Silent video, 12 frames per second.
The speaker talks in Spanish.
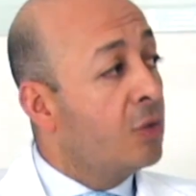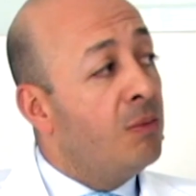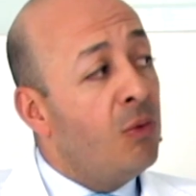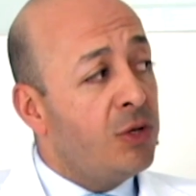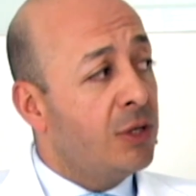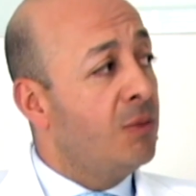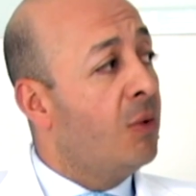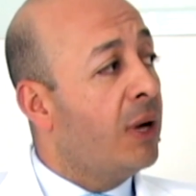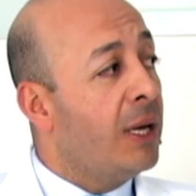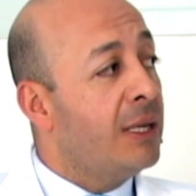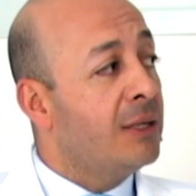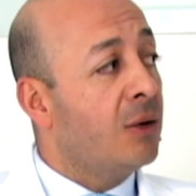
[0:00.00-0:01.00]
son muchas
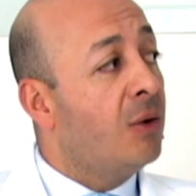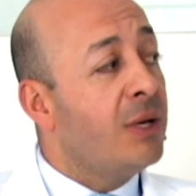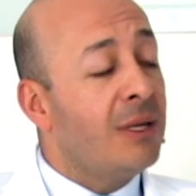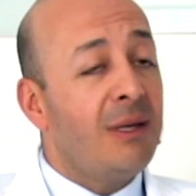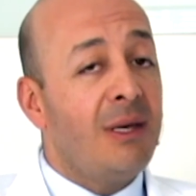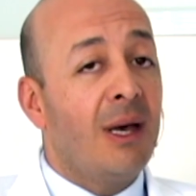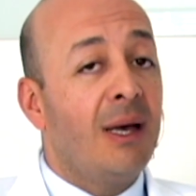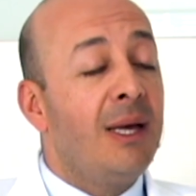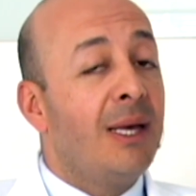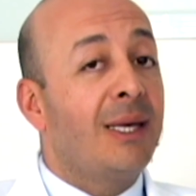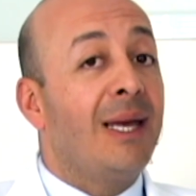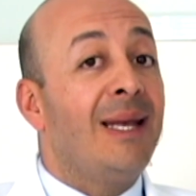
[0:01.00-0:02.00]
mujeres hoy en día
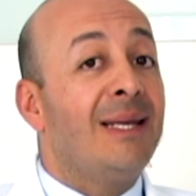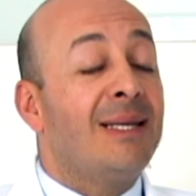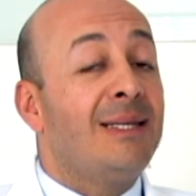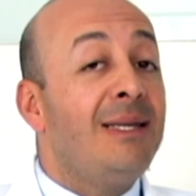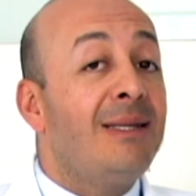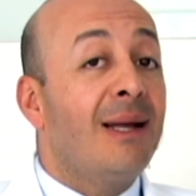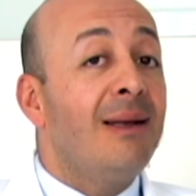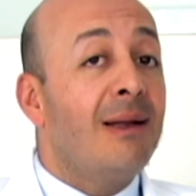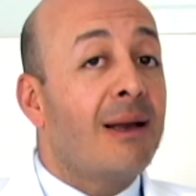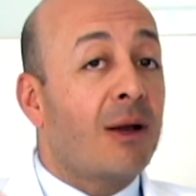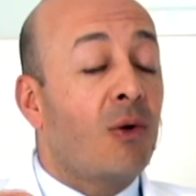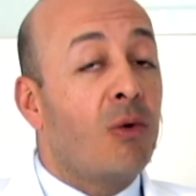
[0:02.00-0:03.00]
que necesitan
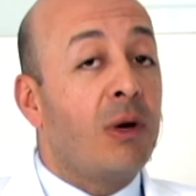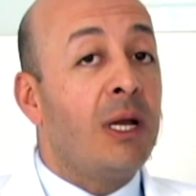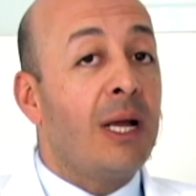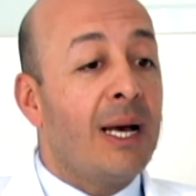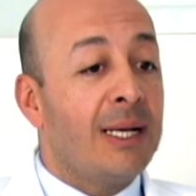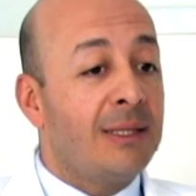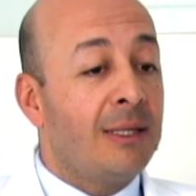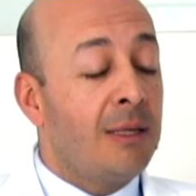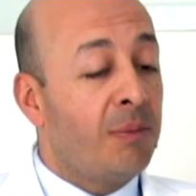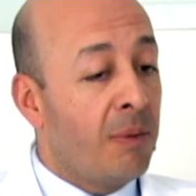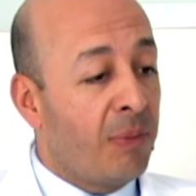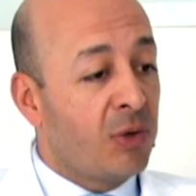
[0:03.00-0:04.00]
recurrir a este
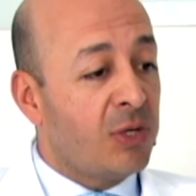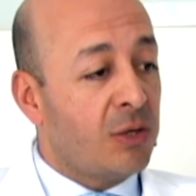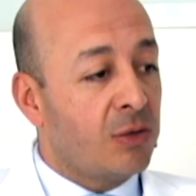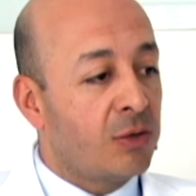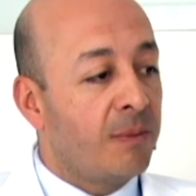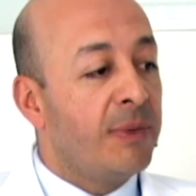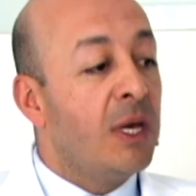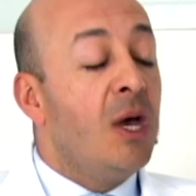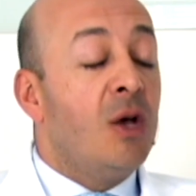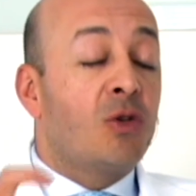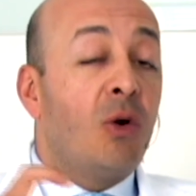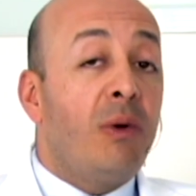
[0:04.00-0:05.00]
tipo de procesos.
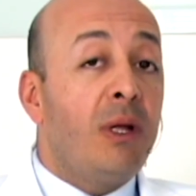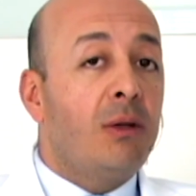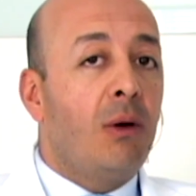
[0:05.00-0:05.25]
Sobre